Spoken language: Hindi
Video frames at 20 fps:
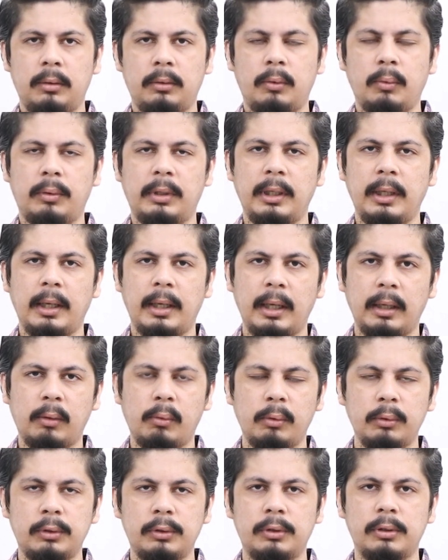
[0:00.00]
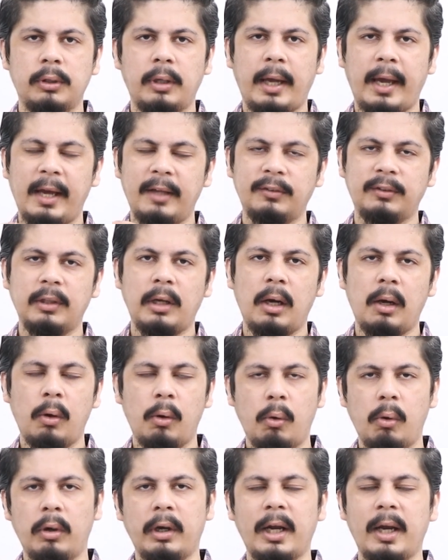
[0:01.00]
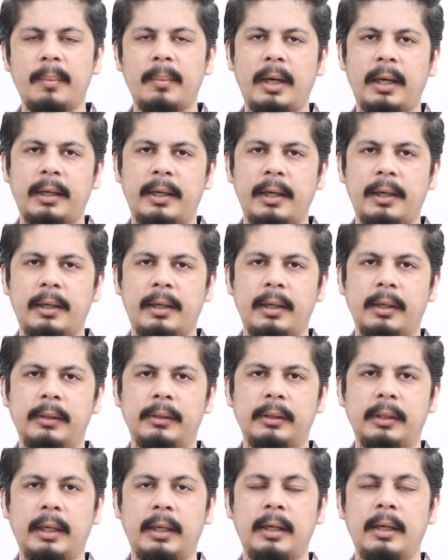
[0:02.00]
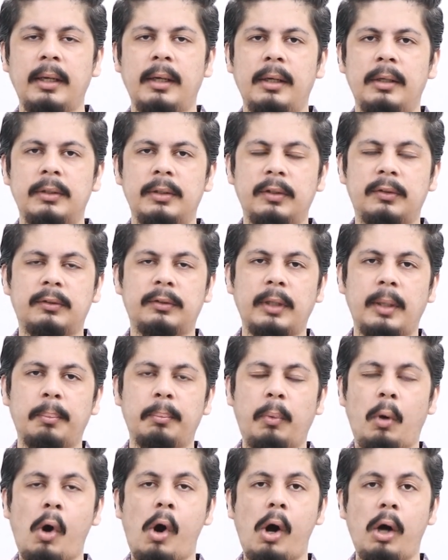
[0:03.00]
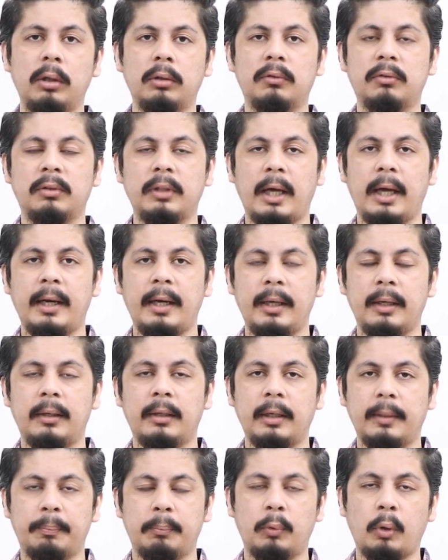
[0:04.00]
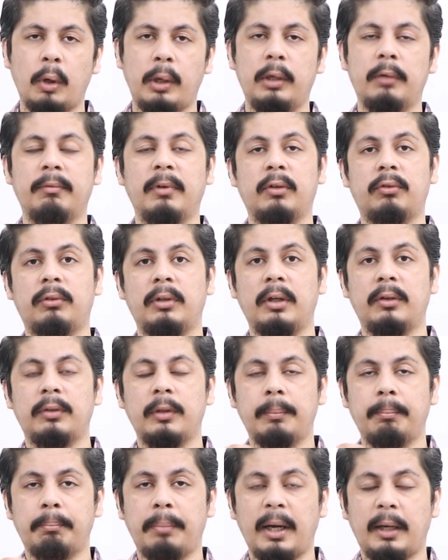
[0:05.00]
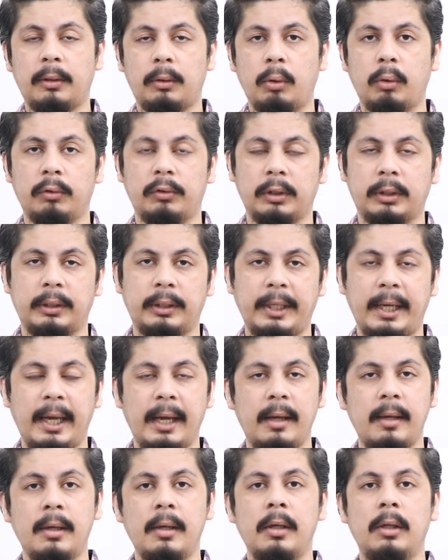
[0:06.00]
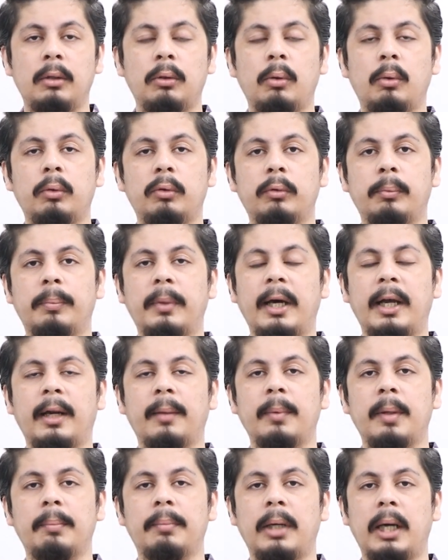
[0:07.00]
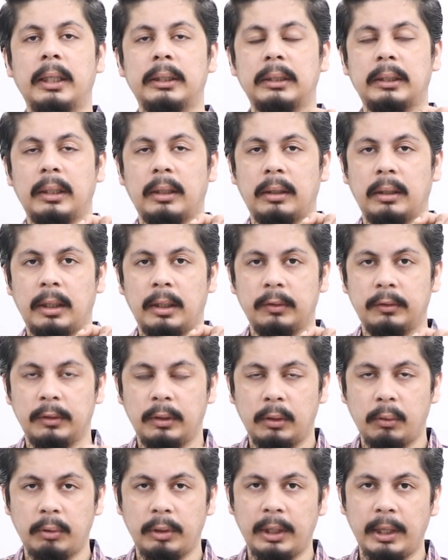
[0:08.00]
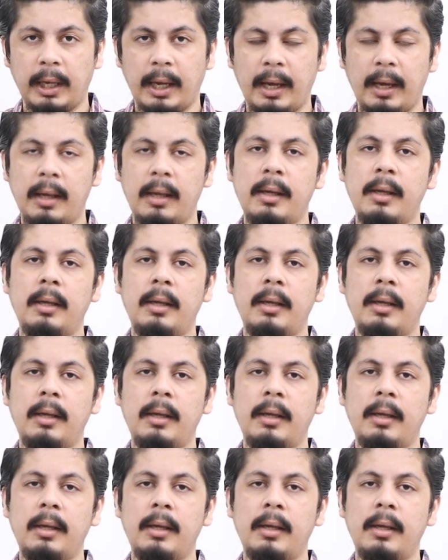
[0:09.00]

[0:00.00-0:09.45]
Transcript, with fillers: क्योंकि अगर कुछ ऐसा हो रहा है मार्केट के अंदर जिससे बहुत सारे क्रिप्टो इन्वेस्टर्स इम्पैक्ट हो सकते हैं तो उस बारे में बात करना ज़रूरी है